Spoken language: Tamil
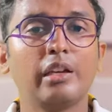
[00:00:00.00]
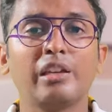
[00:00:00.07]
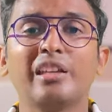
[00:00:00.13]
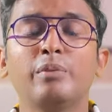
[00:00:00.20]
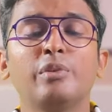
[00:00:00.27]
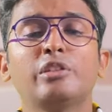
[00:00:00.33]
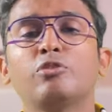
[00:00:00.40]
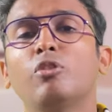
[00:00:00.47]

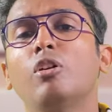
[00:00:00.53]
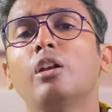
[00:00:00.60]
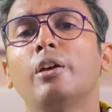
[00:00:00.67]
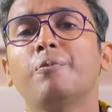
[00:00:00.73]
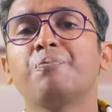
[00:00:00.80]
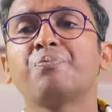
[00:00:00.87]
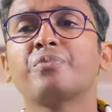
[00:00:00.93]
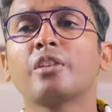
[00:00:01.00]
எங்கேயுமே
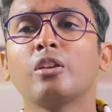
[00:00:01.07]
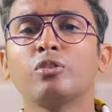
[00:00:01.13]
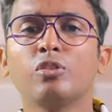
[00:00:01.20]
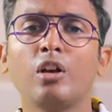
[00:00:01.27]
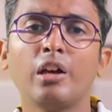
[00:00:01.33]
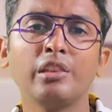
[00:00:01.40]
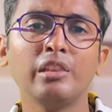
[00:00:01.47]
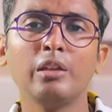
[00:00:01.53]
சொல்லலை
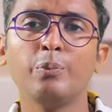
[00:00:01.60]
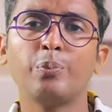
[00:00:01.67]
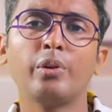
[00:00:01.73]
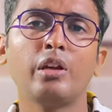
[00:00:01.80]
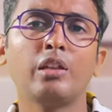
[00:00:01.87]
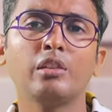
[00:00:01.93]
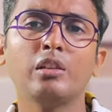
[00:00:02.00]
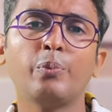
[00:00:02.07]
ஸோ அந்த
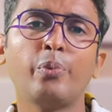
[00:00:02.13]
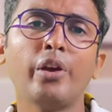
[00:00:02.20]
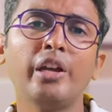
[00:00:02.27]
அந்த